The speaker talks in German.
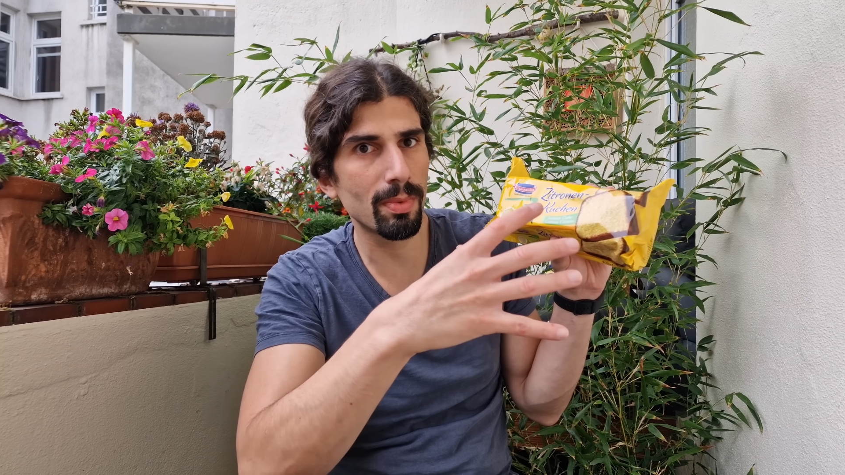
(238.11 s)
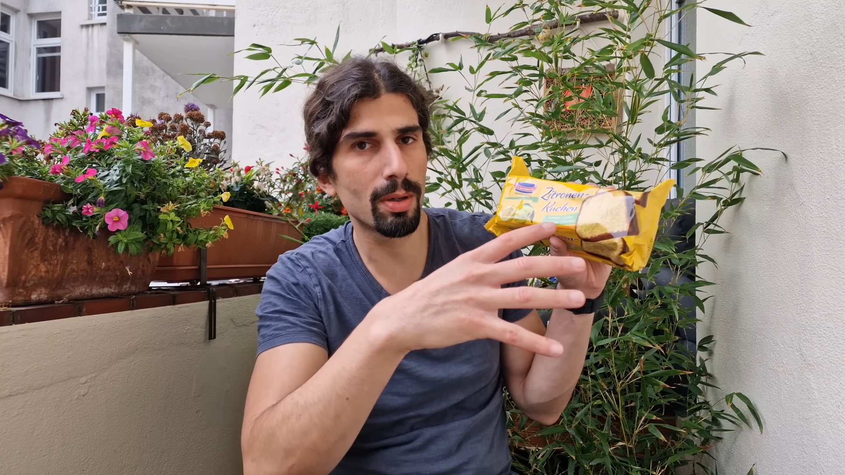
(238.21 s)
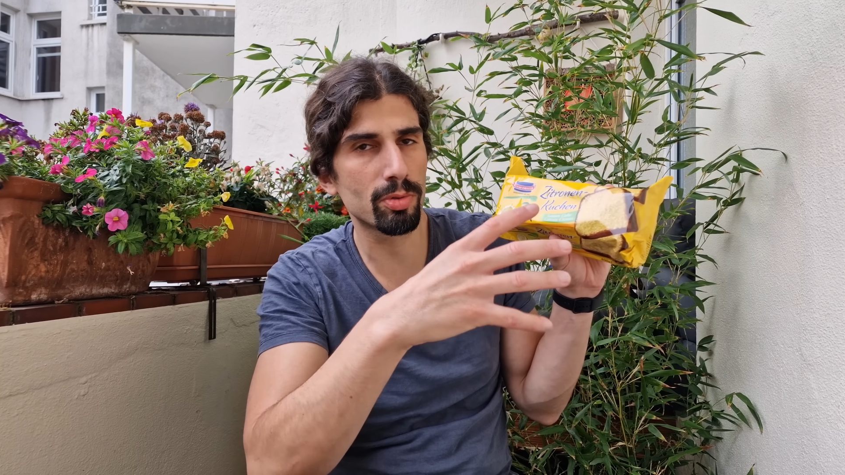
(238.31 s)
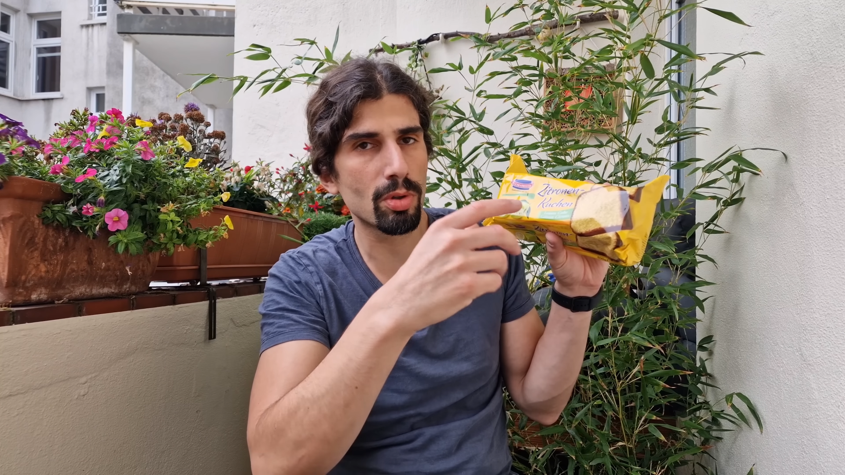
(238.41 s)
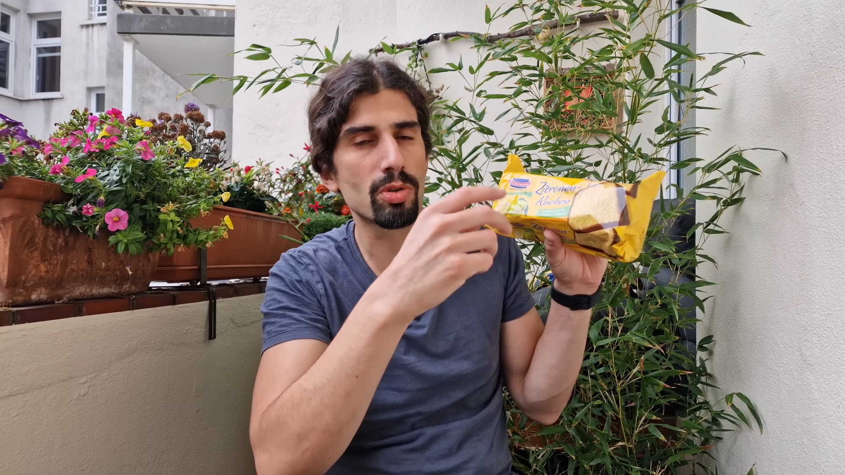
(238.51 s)

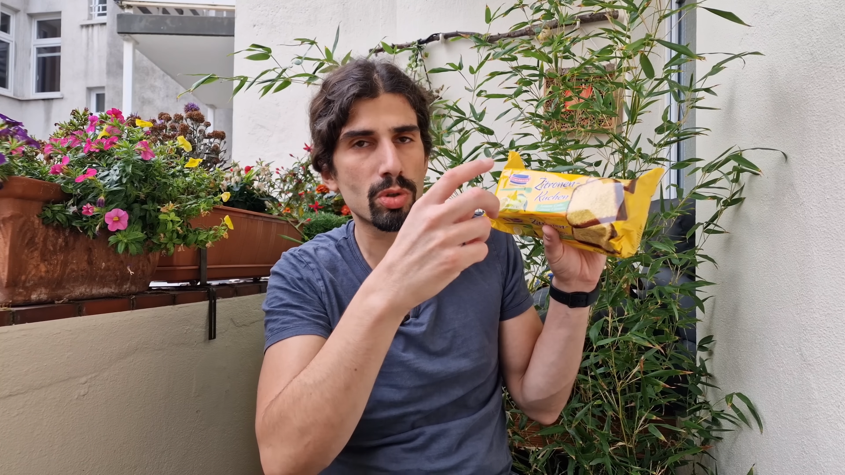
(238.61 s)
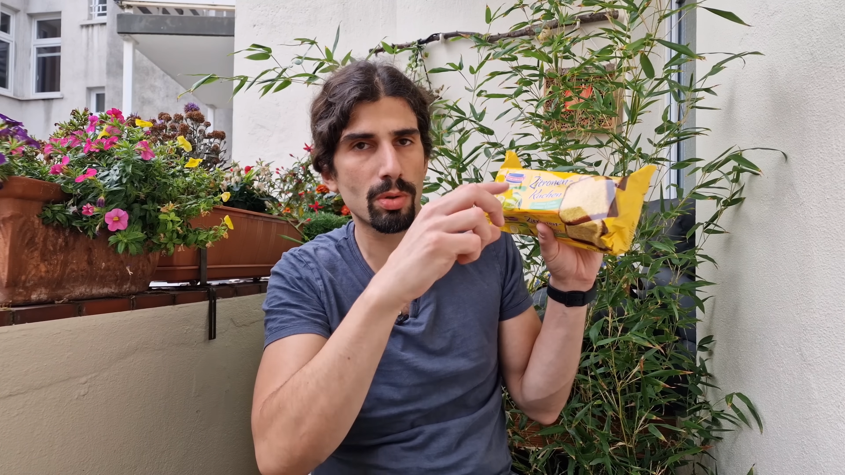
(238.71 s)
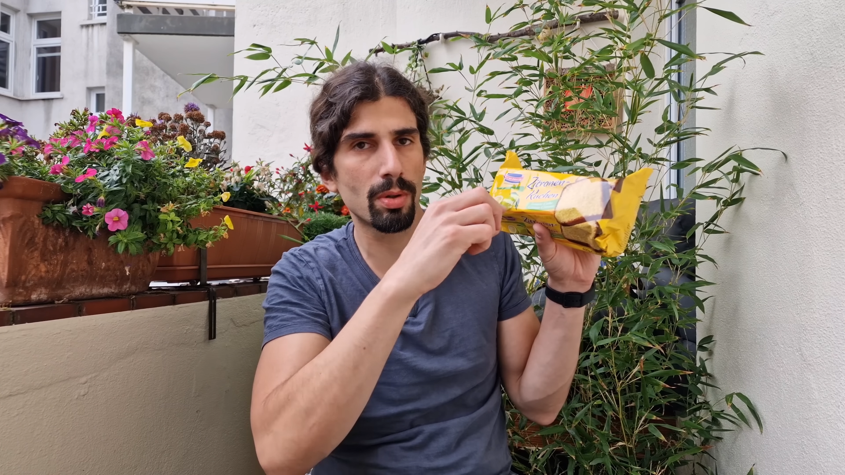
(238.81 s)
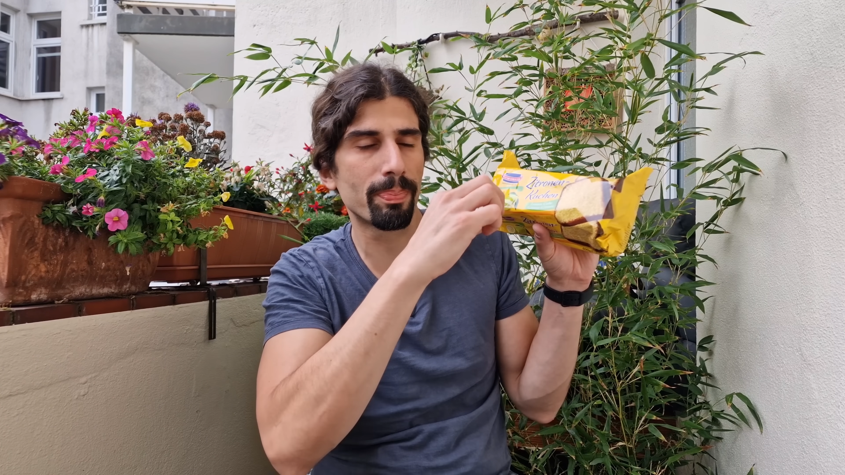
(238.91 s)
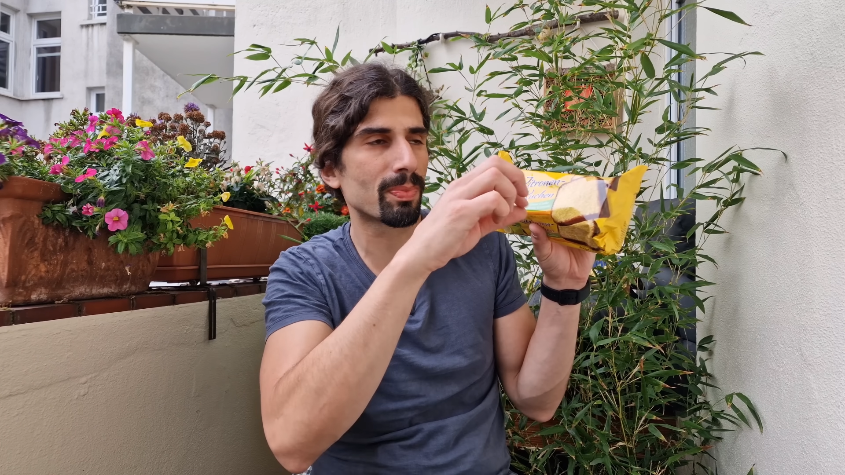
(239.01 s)
äh, so eine
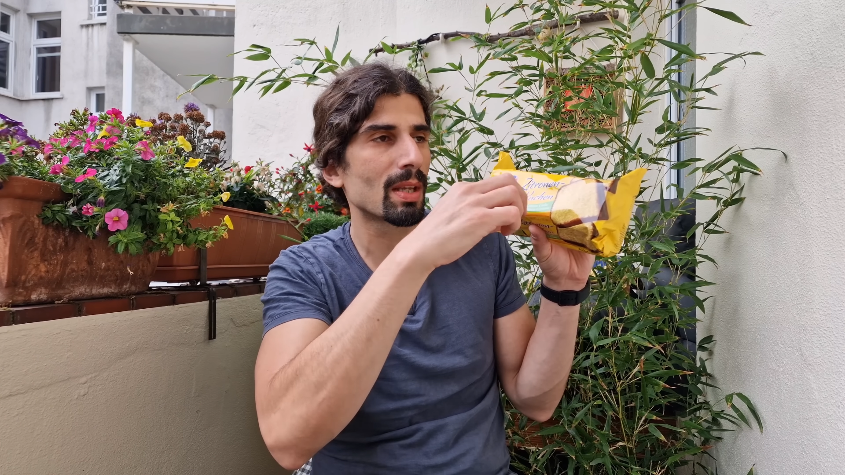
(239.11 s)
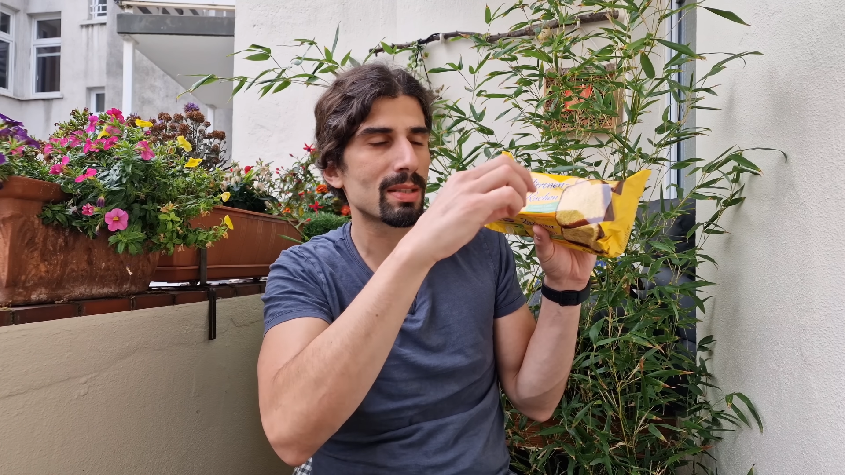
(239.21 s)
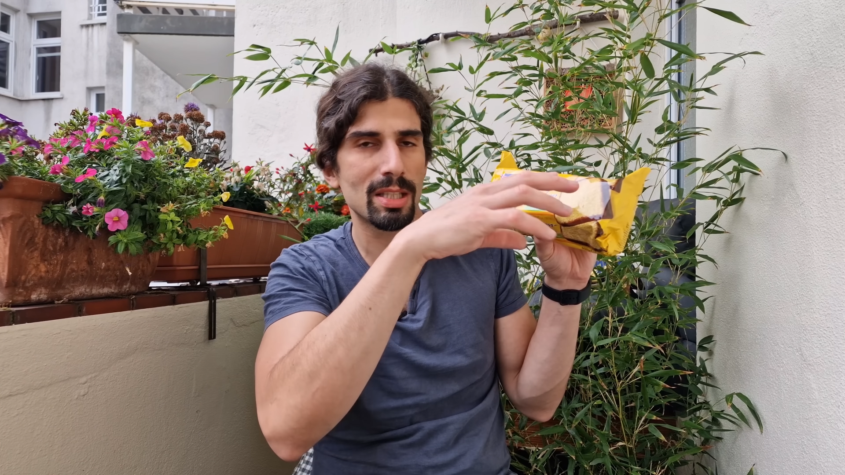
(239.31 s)
ähm,